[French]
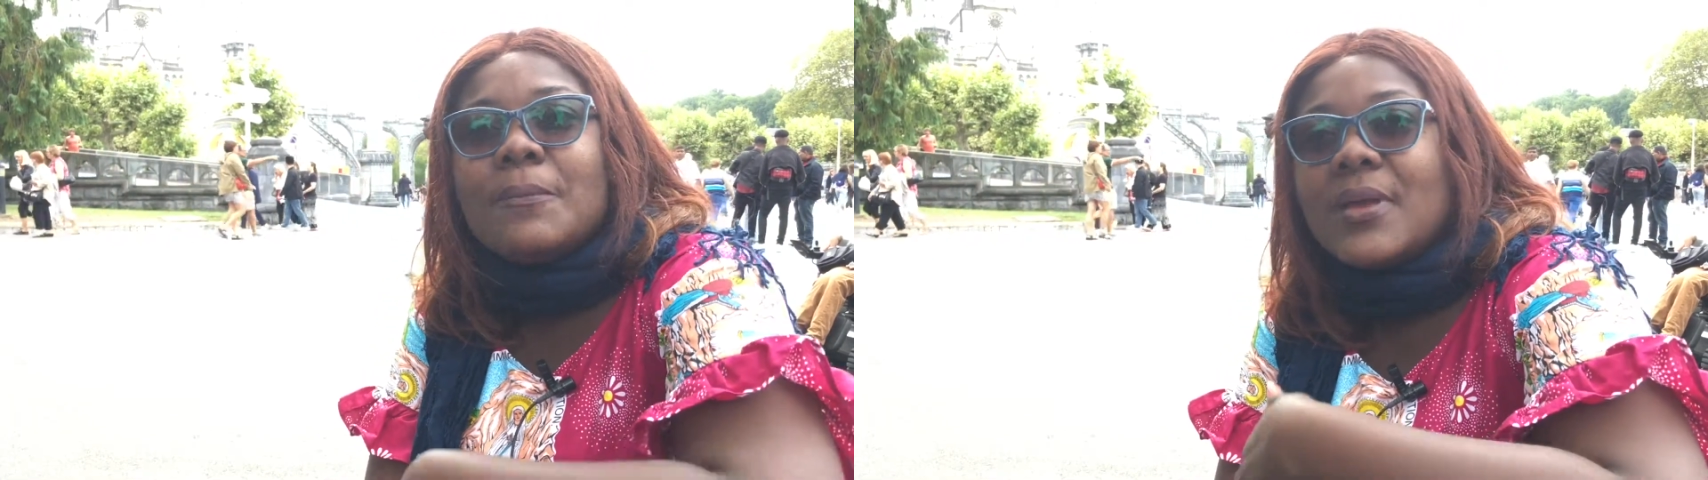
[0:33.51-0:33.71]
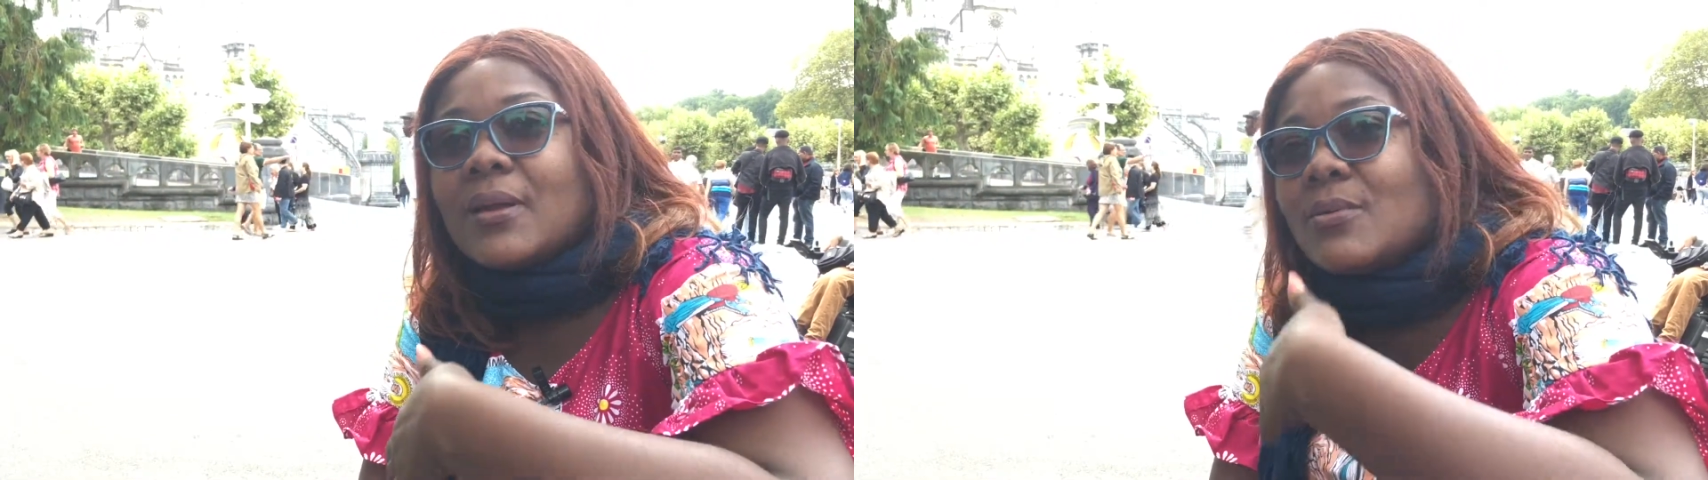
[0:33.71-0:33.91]

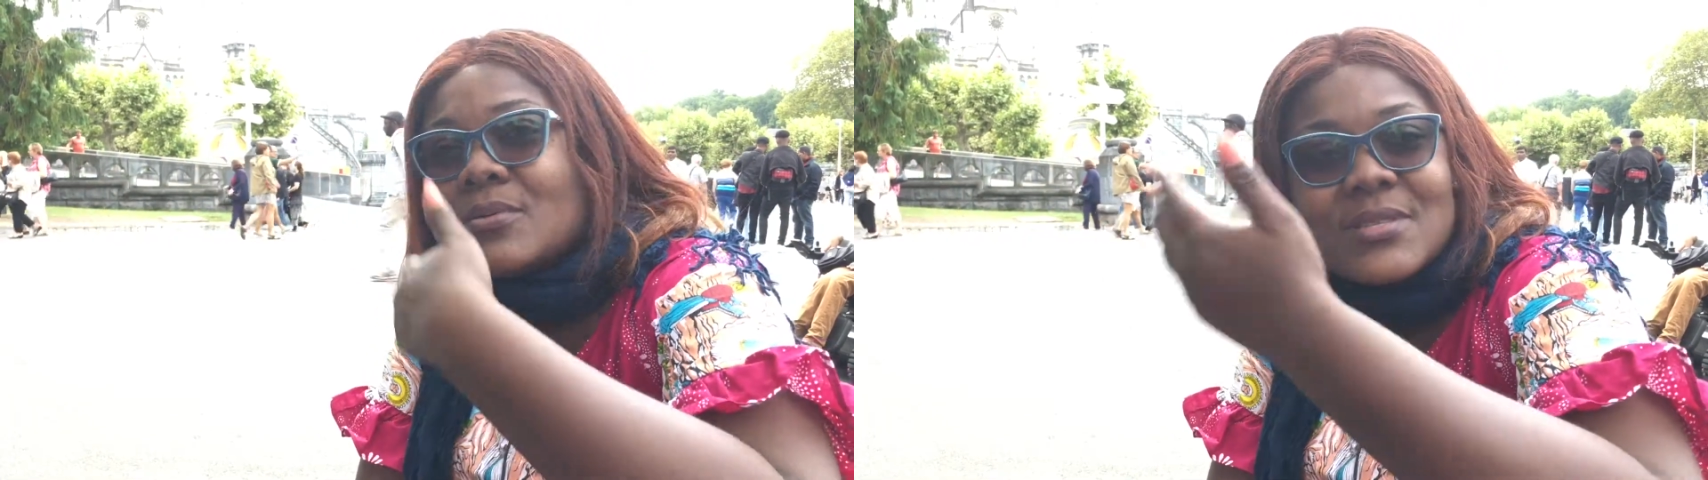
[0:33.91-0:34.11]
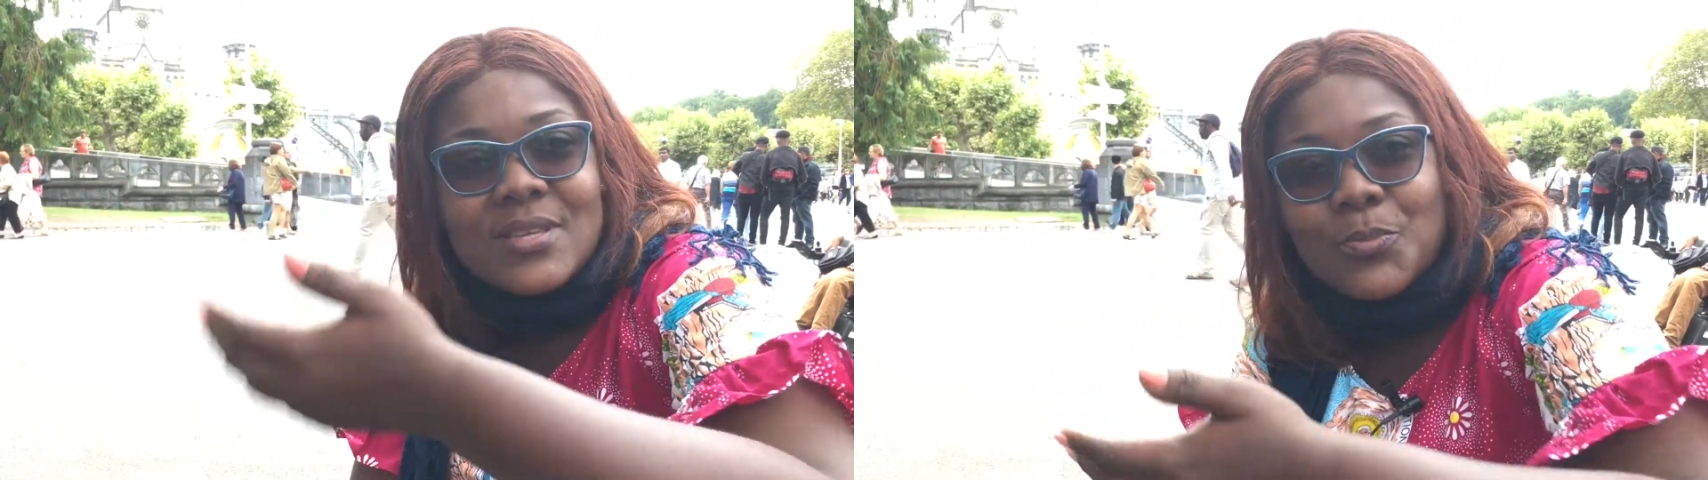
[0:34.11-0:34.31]
mes
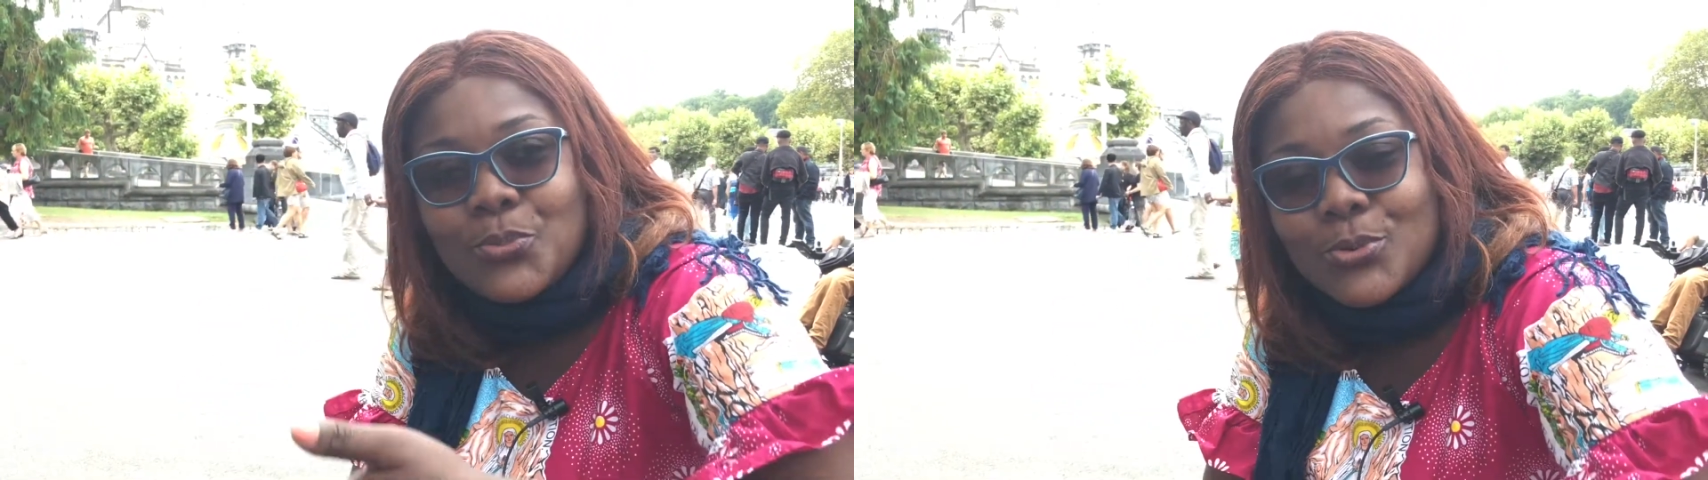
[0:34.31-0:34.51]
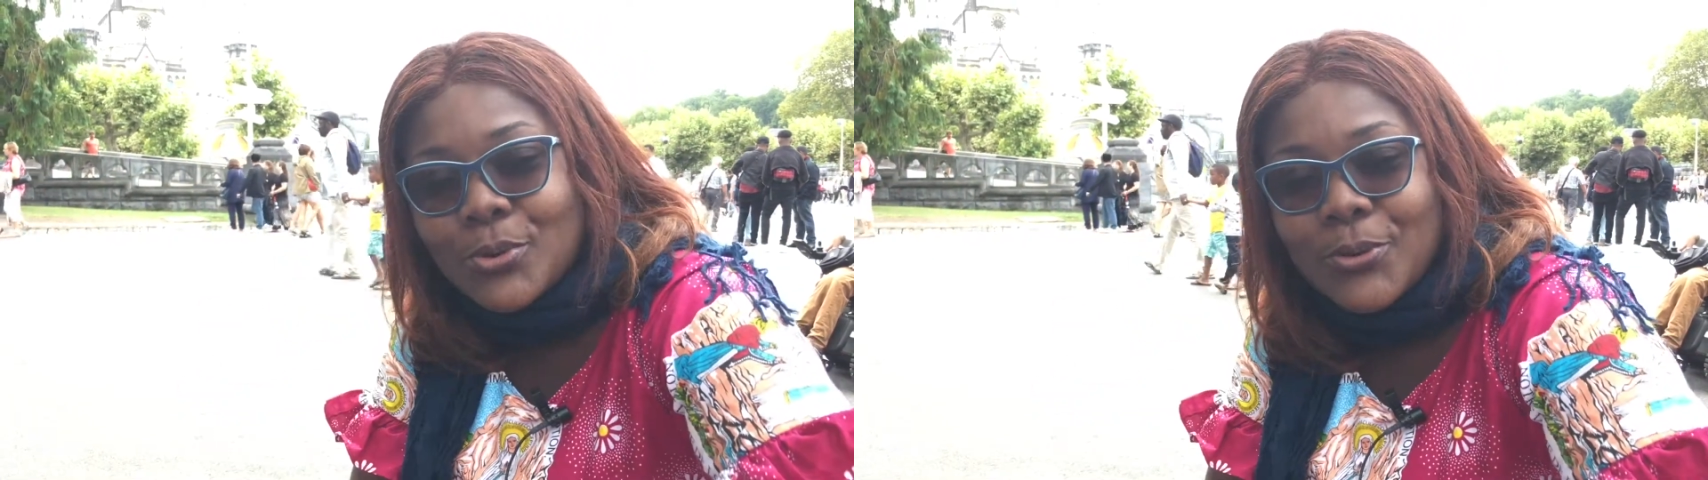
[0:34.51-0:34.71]
cantiques
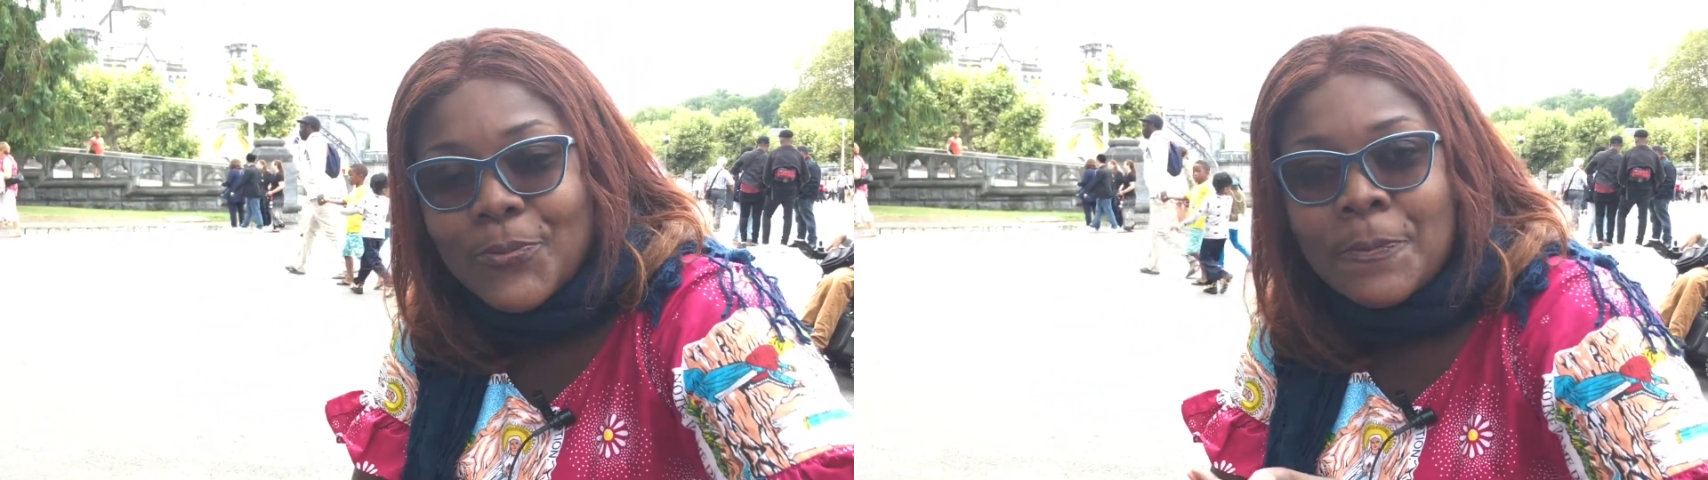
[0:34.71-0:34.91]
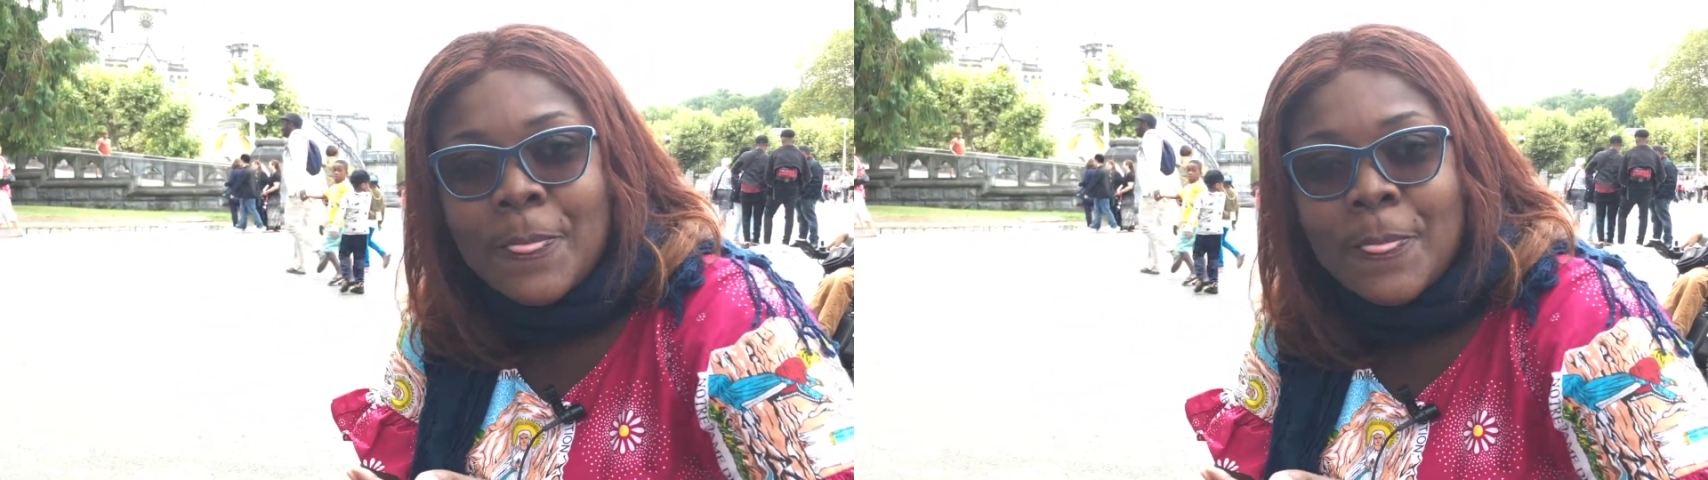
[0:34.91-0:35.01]
pour, euh,